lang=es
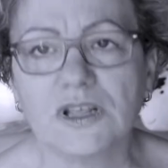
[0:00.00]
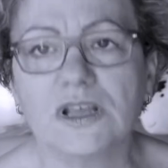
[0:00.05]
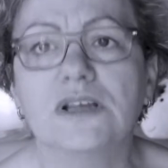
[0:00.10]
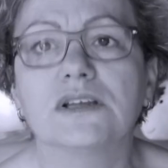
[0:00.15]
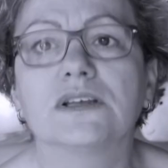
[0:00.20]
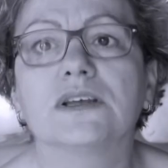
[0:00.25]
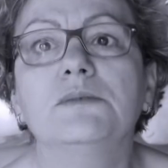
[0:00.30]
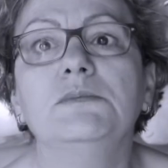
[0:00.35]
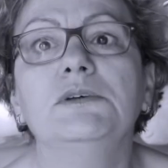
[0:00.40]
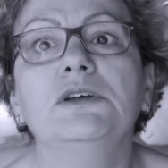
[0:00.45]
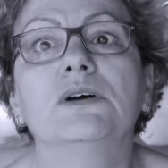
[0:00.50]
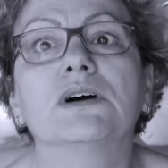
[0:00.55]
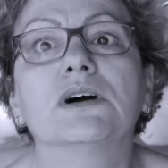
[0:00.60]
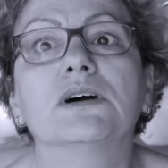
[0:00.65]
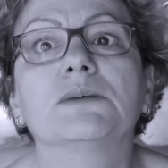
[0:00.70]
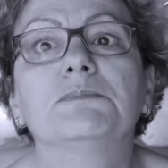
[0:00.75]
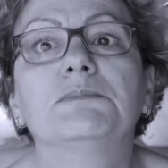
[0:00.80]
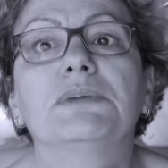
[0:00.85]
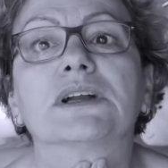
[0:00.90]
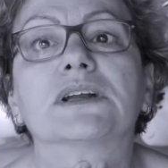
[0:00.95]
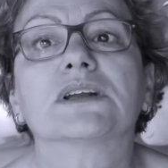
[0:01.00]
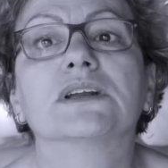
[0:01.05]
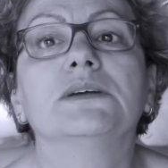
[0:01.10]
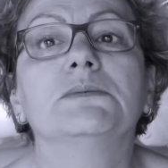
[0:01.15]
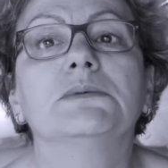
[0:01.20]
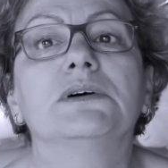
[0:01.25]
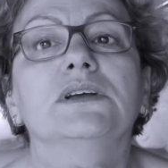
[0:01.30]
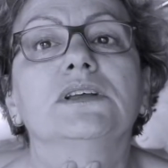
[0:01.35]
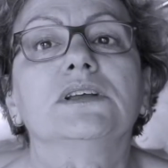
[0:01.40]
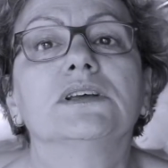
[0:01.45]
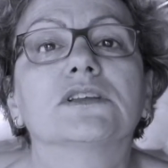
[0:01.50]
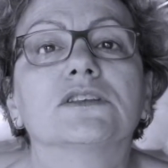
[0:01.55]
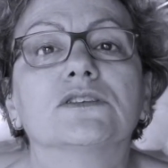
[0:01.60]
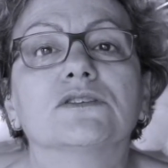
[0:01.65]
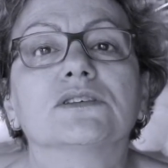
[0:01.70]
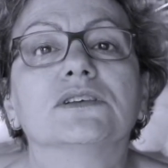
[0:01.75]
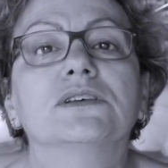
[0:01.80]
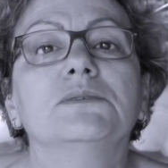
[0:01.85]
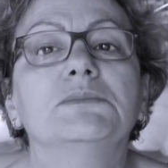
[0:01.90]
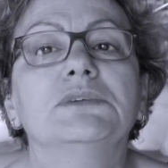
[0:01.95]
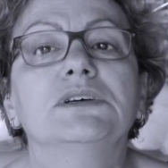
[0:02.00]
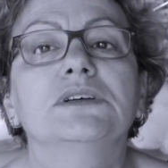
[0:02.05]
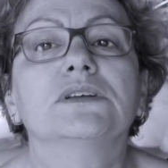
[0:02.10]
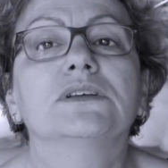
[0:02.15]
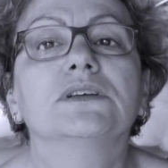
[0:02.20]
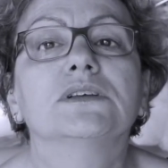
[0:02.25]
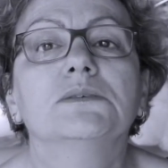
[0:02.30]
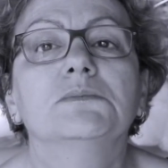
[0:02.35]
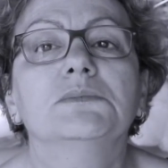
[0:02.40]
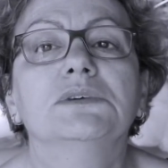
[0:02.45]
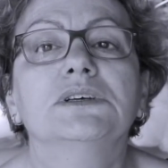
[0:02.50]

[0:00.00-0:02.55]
es que miro para arriba y esto se me... Es